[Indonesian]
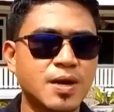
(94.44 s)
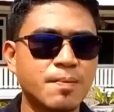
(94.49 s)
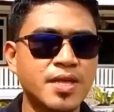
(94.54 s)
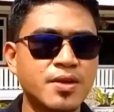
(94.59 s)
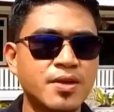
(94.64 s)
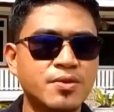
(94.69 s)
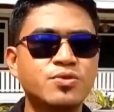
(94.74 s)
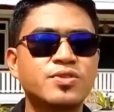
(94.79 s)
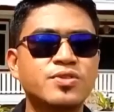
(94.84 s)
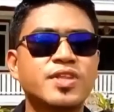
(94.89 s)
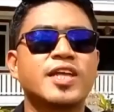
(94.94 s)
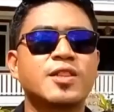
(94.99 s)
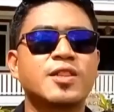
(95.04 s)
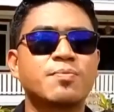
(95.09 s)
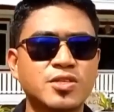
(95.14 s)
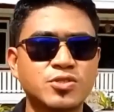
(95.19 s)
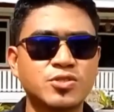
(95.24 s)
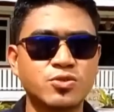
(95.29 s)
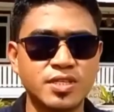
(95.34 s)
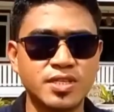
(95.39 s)
utamanya untuk tiket
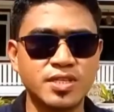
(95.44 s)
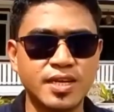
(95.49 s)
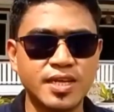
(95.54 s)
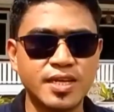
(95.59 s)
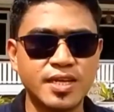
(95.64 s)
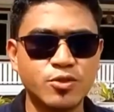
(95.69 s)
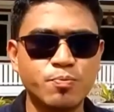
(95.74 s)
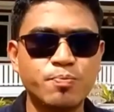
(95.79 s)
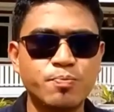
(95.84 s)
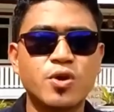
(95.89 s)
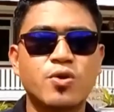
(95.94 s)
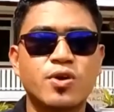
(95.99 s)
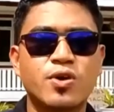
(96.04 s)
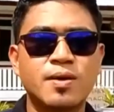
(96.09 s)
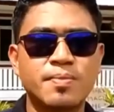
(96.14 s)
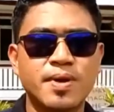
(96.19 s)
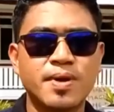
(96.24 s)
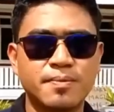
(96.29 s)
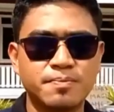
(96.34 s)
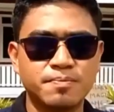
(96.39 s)
masuk sendiri per
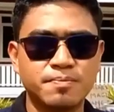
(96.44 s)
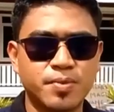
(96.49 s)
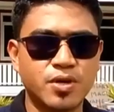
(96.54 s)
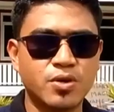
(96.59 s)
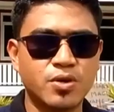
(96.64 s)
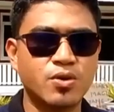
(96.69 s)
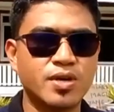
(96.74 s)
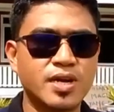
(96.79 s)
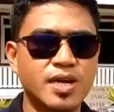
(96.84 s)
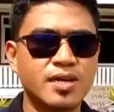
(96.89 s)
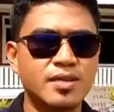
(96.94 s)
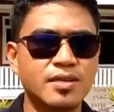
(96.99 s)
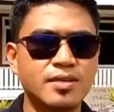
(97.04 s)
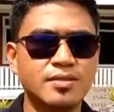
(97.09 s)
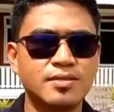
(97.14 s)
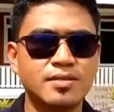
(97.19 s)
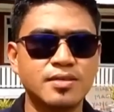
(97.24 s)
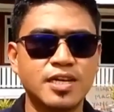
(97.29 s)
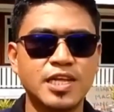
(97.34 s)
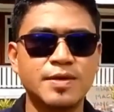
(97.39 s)
orang Pak, per orang
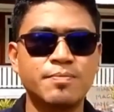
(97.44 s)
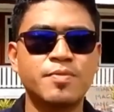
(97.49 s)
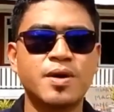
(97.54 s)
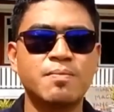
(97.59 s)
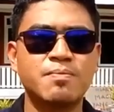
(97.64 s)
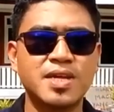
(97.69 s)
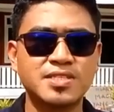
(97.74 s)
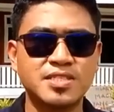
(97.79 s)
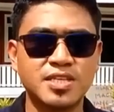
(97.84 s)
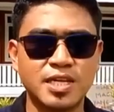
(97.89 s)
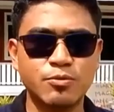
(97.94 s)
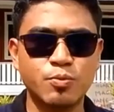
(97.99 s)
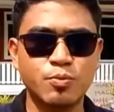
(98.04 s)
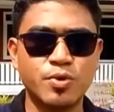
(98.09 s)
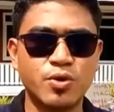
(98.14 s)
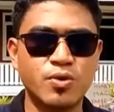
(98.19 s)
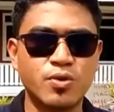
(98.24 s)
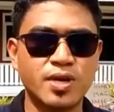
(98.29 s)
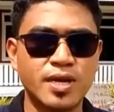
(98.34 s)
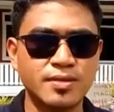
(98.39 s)
15.000
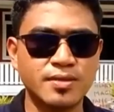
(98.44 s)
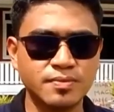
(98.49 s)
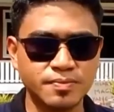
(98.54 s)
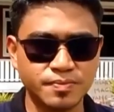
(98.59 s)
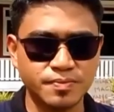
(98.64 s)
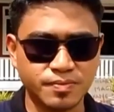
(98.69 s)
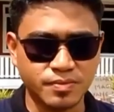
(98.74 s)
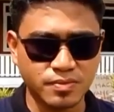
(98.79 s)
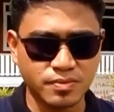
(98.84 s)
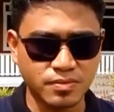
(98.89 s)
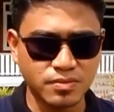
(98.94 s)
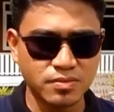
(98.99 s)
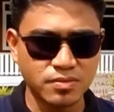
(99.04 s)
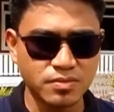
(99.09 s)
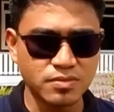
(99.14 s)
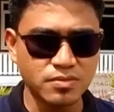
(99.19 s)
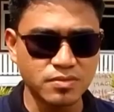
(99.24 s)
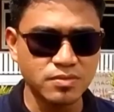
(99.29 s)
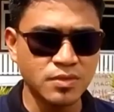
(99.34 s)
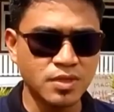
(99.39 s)
per orang.
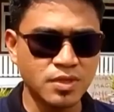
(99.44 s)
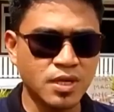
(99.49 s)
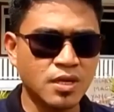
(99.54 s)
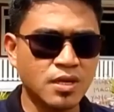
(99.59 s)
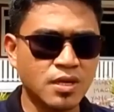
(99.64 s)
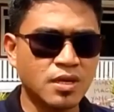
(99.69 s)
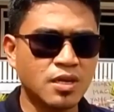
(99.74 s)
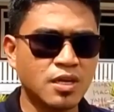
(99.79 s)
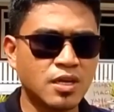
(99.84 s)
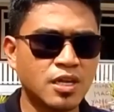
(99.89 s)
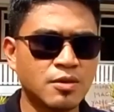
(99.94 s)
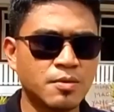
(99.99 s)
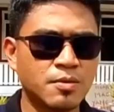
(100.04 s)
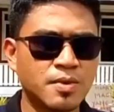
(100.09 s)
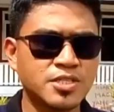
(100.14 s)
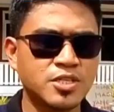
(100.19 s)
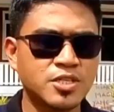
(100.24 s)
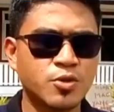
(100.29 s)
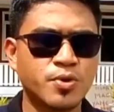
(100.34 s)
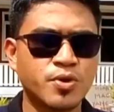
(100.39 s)

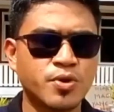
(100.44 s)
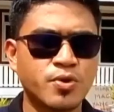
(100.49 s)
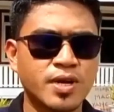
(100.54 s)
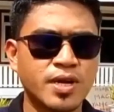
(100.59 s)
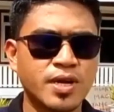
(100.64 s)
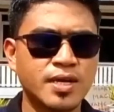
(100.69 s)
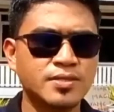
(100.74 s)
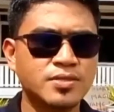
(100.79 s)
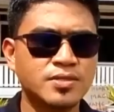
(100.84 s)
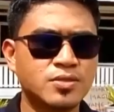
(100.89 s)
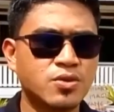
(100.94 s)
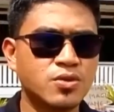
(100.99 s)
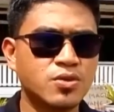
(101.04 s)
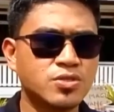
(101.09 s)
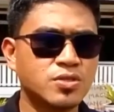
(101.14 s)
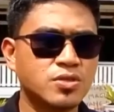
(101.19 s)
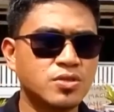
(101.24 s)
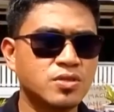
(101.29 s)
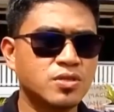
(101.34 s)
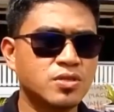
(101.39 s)
15.000 per orang.
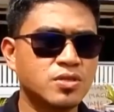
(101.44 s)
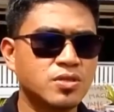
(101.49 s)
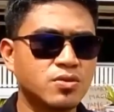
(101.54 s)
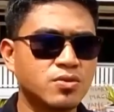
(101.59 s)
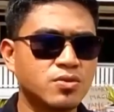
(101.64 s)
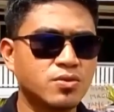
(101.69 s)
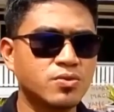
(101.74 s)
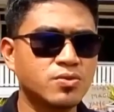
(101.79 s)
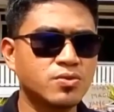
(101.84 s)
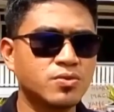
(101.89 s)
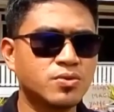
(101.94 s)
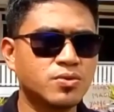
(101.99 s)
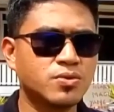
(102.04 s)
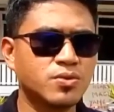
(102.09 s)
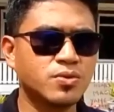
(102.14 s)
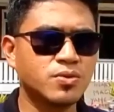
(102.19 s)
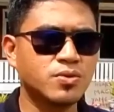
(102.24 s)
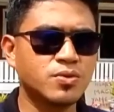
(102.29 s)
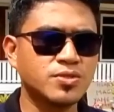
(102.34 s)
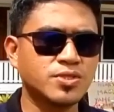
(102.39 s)
Terus uh,
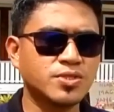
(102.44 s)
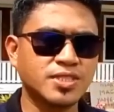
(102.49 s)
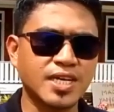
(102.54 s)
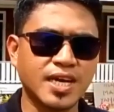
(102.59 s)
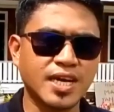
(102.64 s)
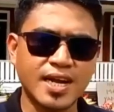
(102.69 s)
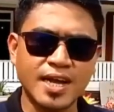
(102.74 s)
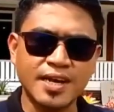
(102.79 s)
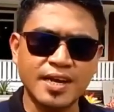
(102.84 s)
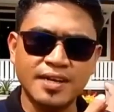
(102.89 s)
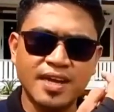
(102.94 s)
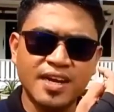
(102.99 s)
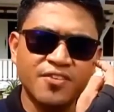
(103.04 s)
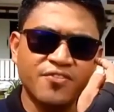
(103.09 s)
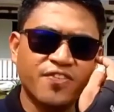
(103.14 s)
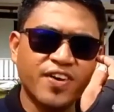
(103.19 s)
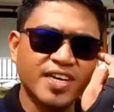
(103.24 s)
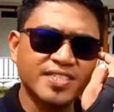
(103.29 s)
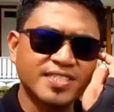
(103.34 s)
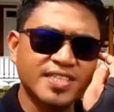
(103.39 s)
untuk saran
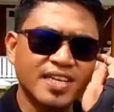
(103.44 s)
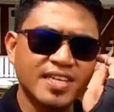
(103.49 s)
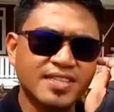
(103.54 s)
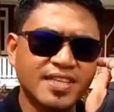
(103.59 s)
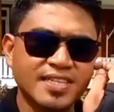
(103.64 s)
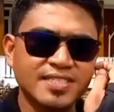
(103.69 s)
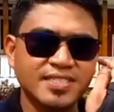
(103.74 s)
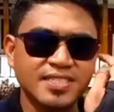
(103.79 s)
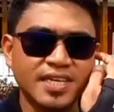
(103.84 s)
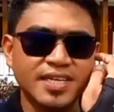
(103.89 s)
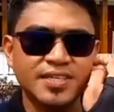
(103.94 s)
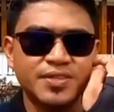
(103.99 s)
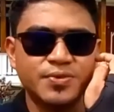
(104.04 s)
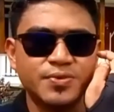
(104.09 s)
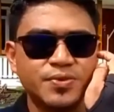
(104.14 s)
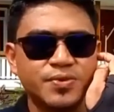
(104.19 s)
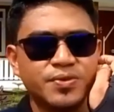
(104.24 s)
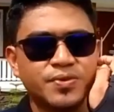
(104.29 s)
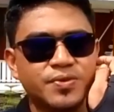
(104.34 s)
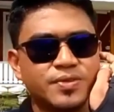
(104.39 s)
dan fasilitasnya
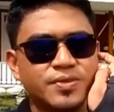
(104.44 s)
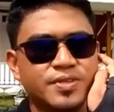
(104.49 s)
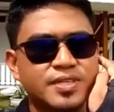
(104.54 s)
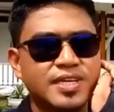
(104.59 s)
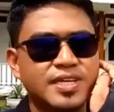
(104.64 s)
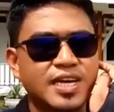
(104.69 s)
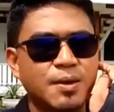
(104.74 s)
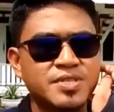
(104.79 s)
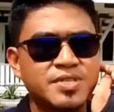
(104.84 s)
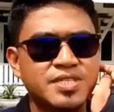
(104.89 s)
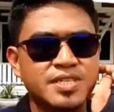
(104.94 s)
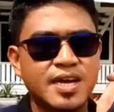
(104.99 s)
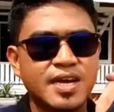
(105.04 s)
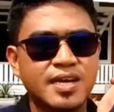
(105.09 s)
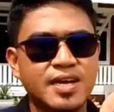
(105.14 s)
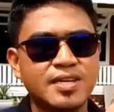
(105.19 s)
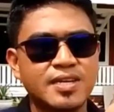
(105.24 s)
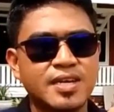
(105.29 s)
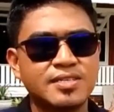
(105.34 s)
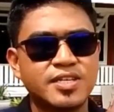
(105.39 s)
itu kami
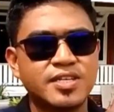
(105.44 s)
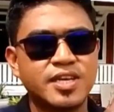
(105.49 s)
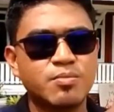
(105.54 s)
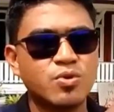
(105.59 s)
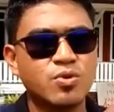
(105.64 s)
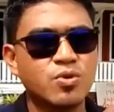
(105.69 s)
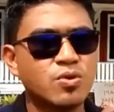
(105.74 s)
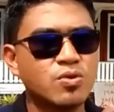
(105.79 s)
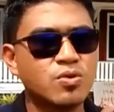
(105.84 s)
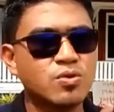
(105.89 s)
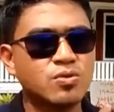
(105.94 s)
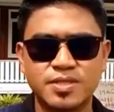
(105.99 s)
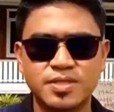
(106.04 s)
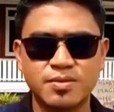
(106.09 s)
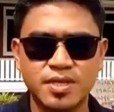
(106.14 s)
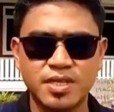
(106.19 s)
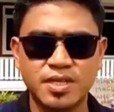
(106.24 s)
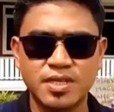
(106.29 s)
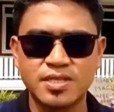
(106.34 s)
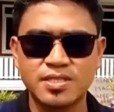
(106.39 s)
sediakan gazebo
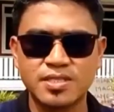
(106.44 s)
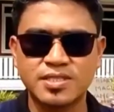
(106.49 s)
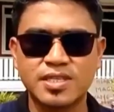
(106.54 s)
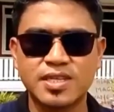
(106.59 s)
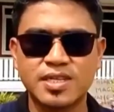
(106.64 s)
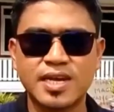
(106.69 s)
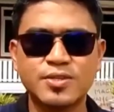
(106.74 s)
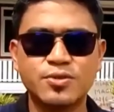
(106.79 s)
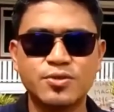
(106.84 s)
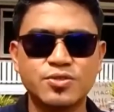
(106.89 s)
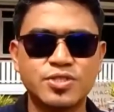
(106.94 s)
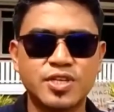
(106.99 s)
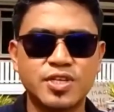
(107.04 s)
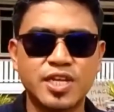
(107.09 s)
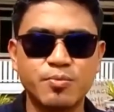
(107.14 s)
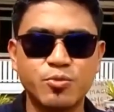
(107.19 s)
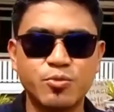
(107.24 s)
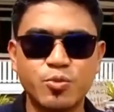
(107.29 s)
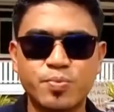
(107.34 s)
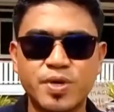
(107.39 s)

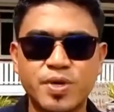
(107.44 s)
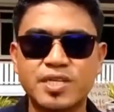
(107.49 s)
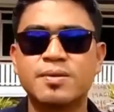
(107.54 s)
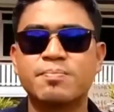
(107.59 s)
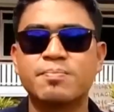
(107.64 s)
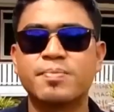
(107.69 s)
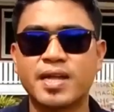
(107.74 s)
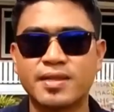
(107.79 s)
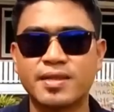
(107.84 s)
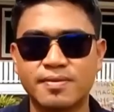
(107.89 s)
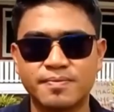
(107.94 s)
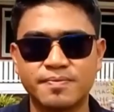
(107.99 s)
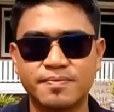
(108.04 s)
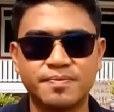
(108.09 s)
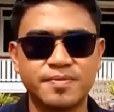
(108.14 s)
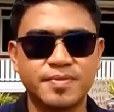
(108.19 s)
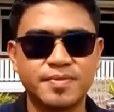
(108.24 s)
100.000 per tempat